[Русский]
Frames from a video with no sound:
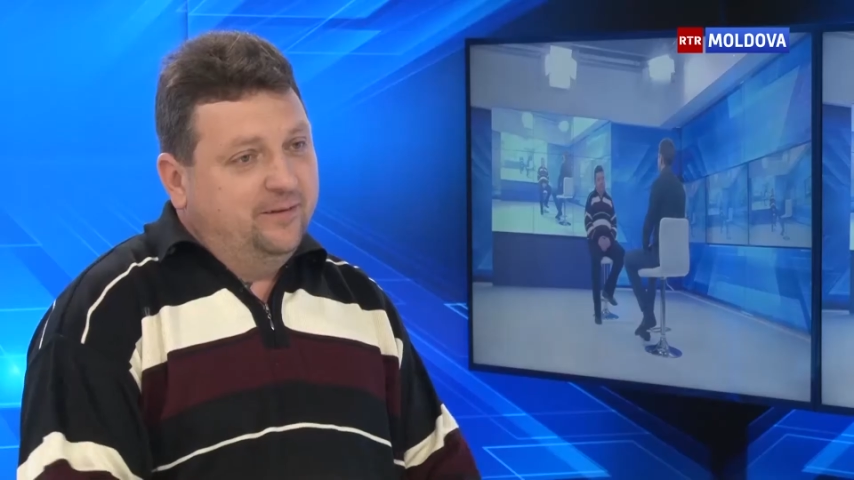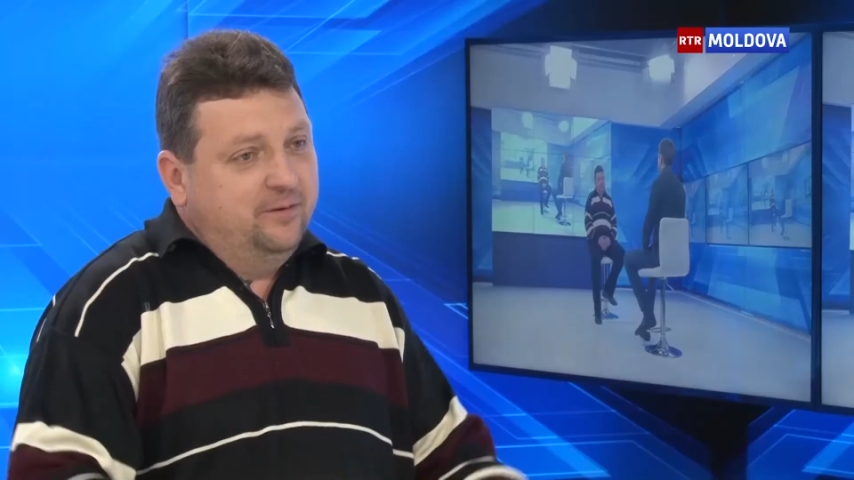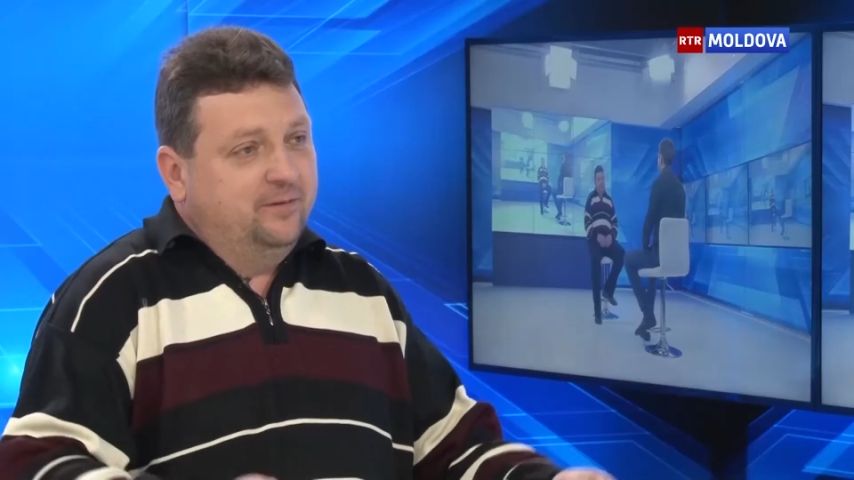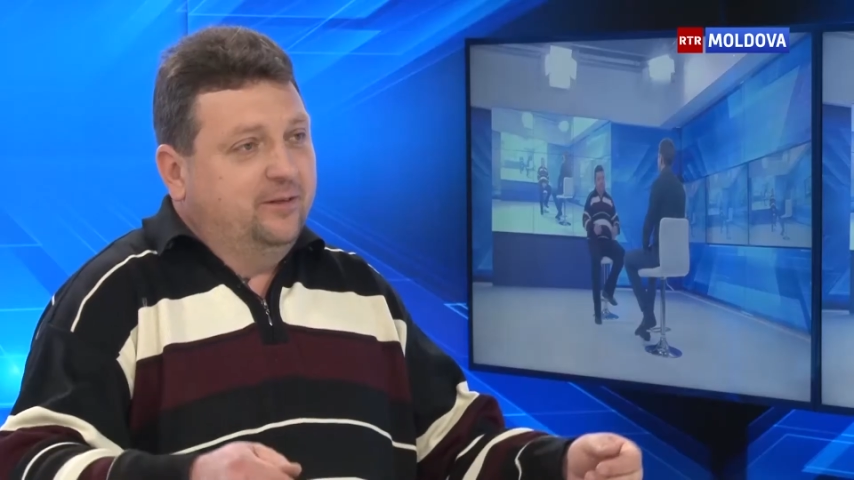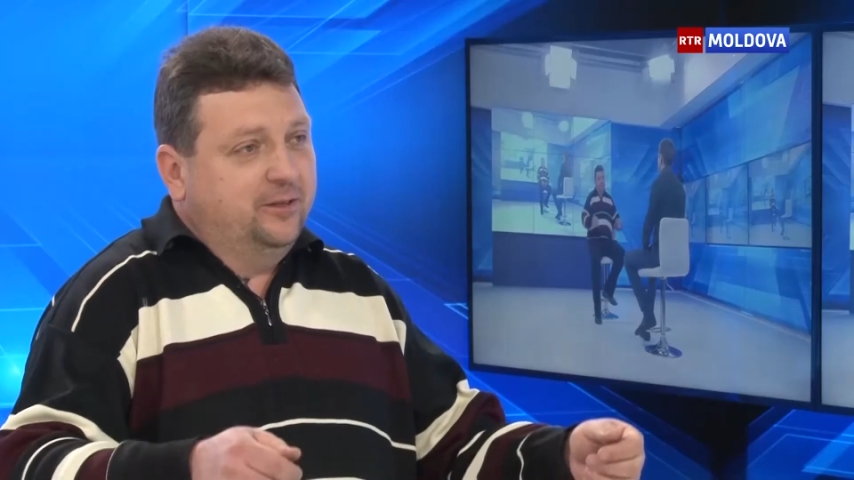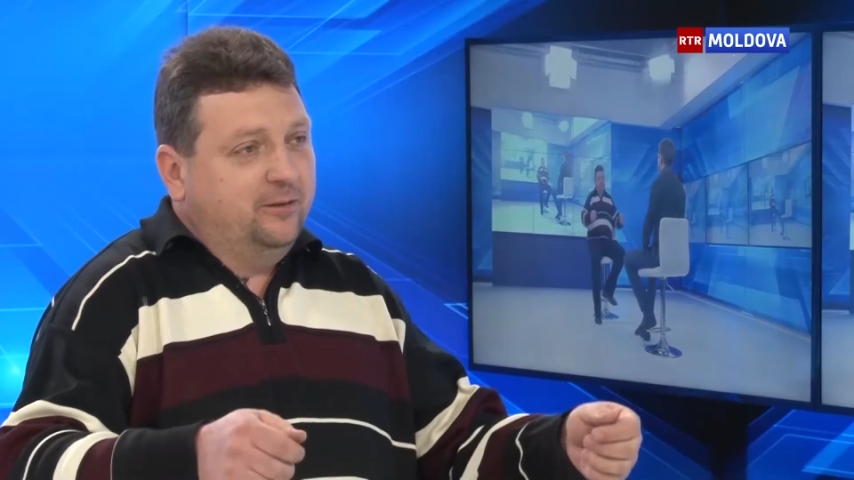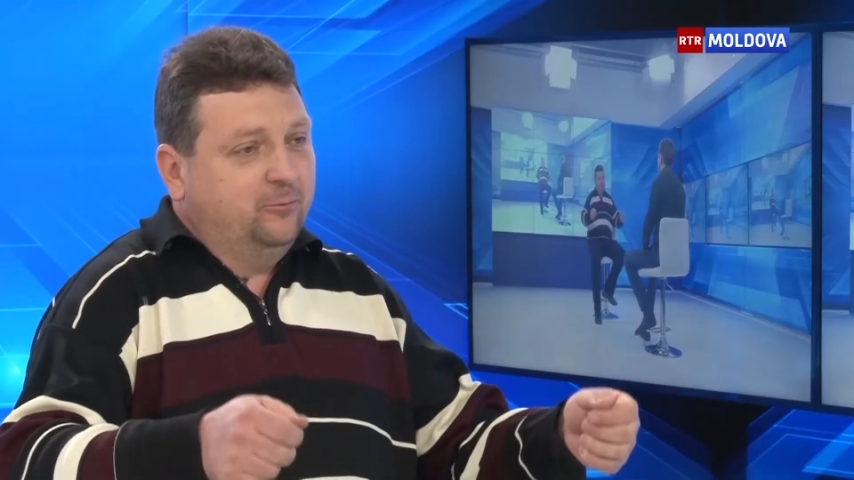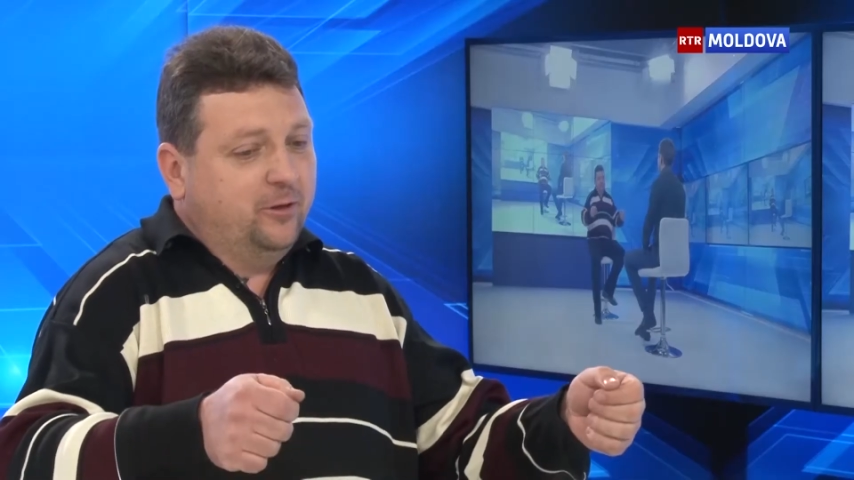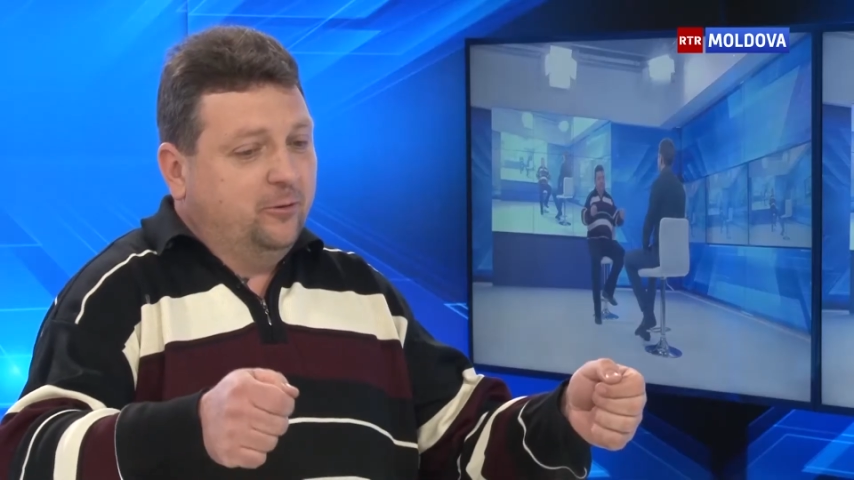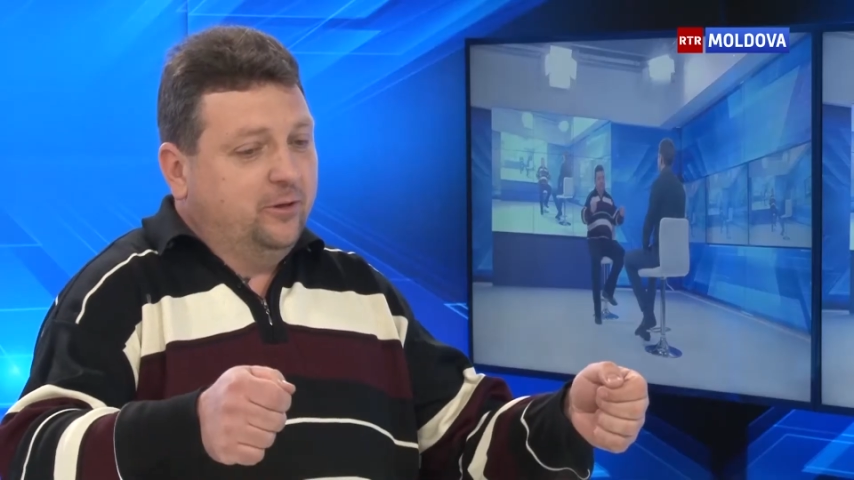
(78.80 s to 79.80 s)
я весь дрожал,
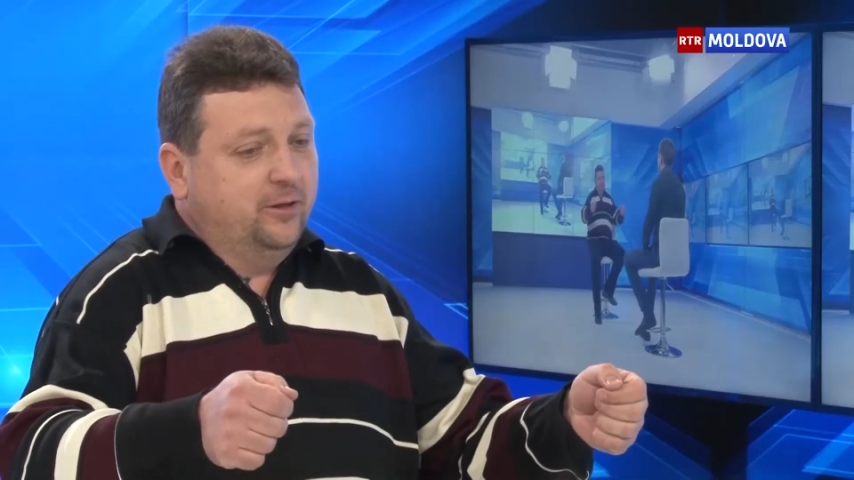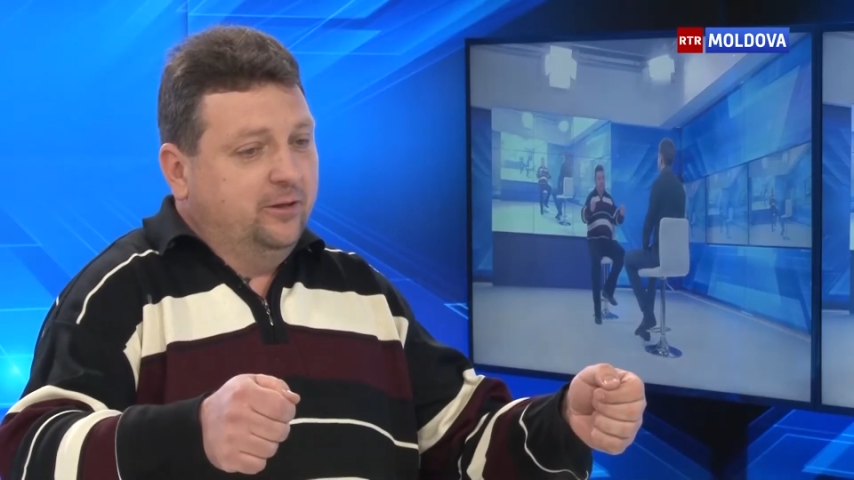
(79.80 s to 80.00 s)
только руки